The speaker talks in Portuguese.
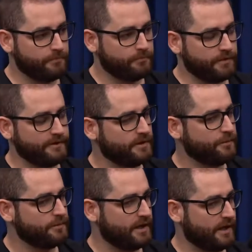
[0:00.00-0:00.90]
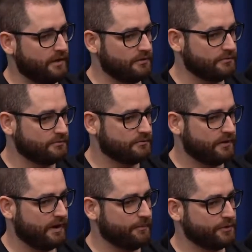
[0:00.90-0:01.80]
tá sendo muito legal,
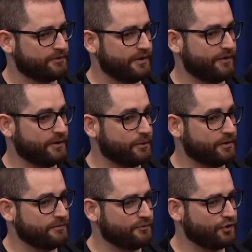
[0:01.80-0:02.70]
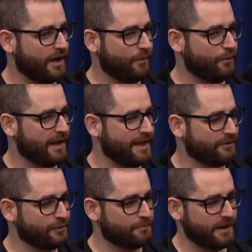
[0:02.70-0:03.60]
é muito desafiador jogar com galera
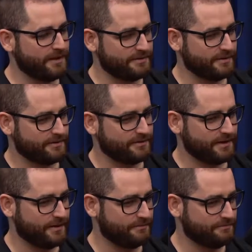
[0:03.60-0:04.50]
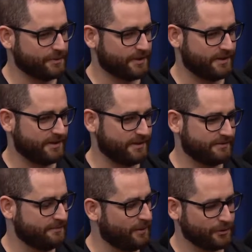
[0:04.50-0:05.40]
de outro país, sendo sincero, porque,
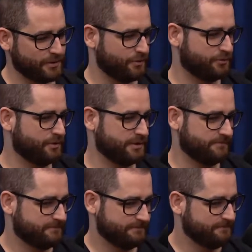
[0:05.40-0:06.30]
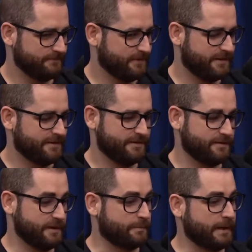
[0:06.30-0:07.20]
meu, outra cultura,
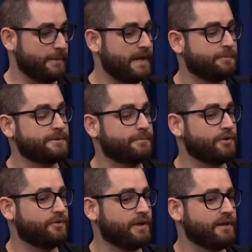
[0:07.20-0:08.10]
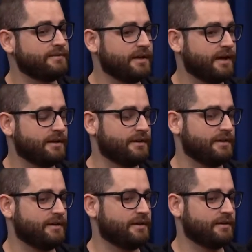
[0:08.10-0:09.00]
e para mim a principal diferença é
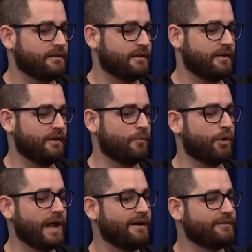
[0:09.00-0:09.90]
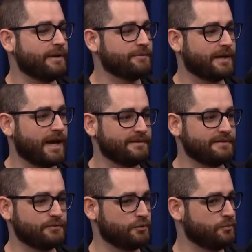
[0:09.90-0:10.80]
que eu morava na mesma casa
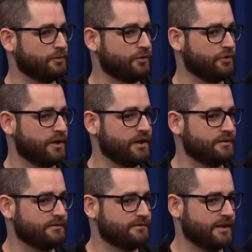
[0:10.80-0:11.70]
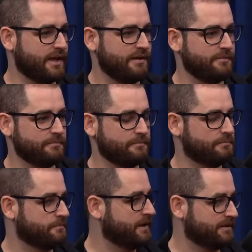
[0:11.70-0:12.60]
que todo mundo que eu joguei. É
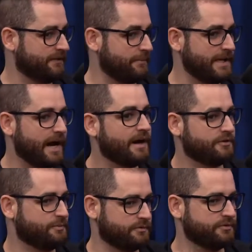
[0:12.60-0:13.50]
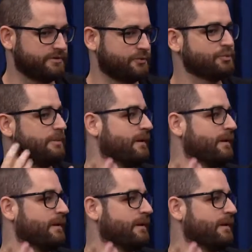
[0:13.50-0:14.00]
lance familiar. Tipo, se você escuta a minha